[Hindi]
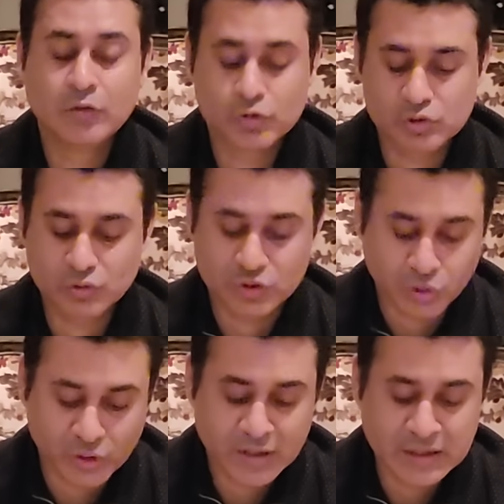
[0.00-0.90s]
उसको
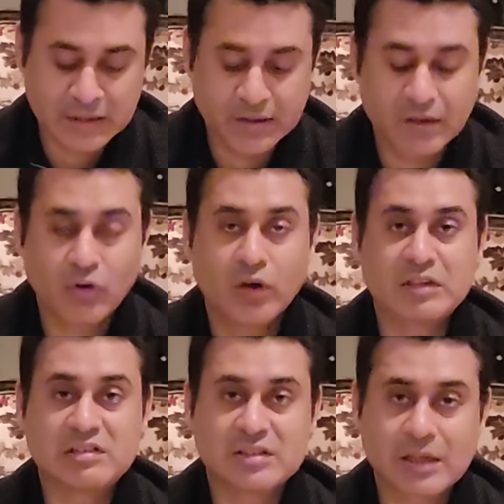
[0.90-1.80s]
छोड़ा ही नहीं गया और
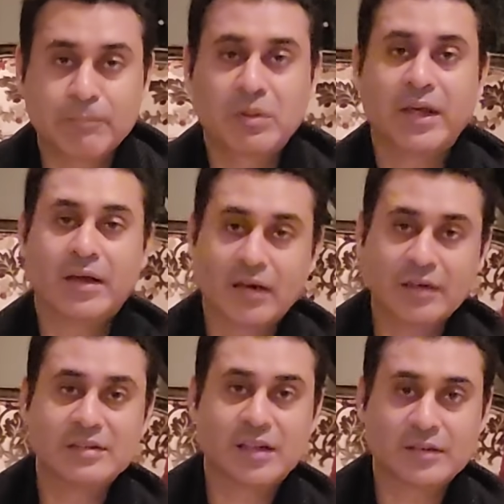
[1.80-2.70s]
सब के
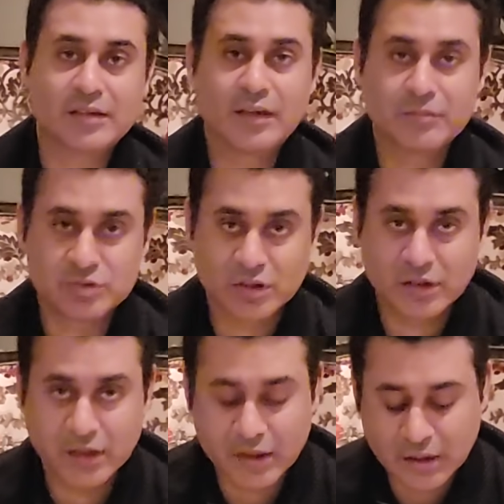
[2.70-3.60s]
कागजात
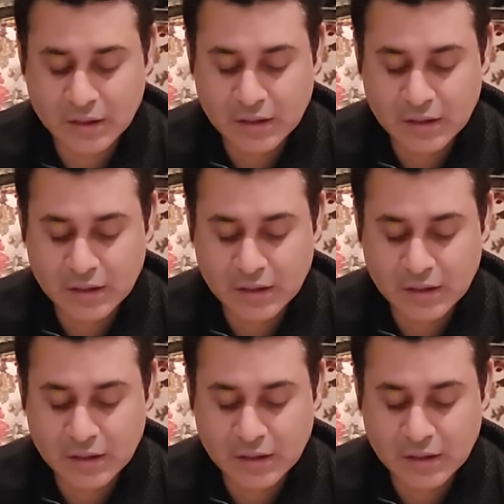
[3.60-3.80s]
नामजदगी